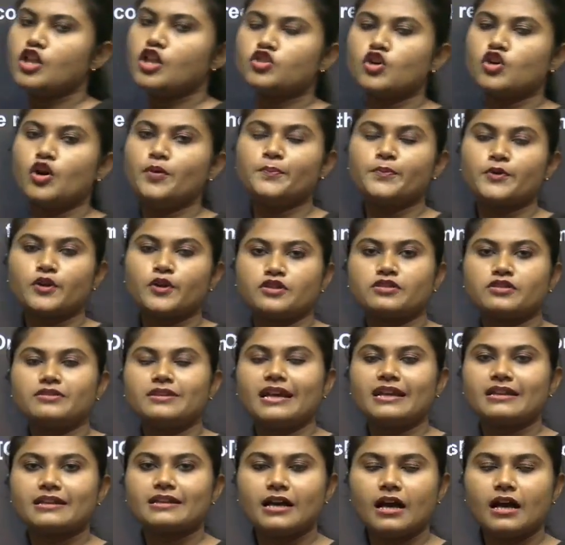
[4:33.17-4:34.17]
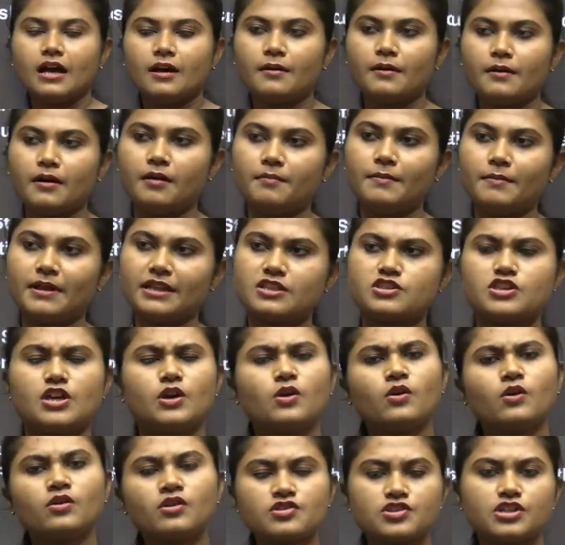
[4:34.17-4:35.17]
তো প্রত্যেকটা মানে যে
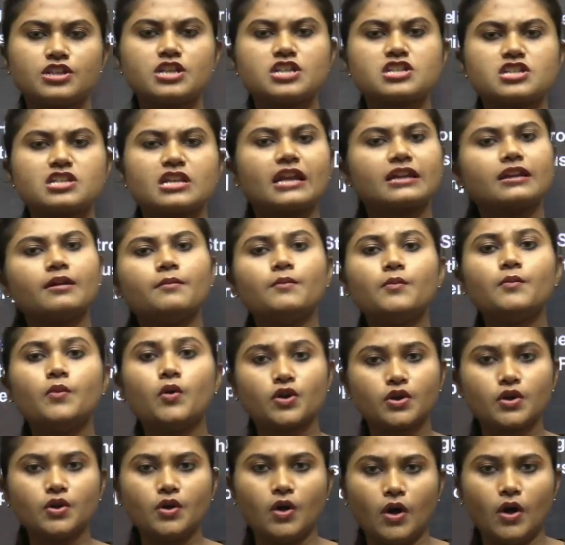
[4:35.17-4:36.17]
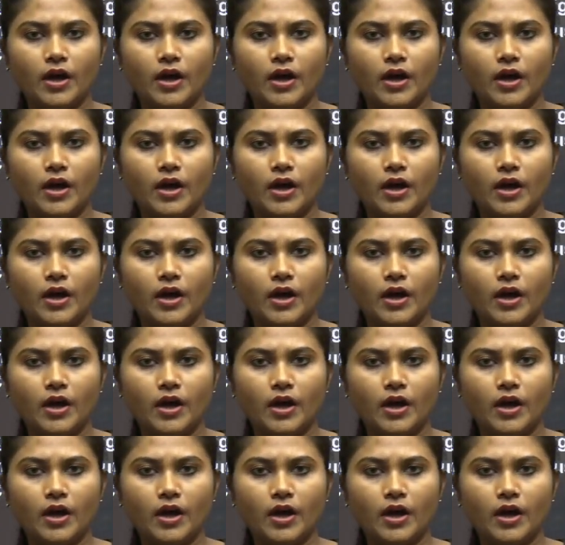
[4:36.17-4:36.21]
কোনো জিনিসের সেটা একটা মোটো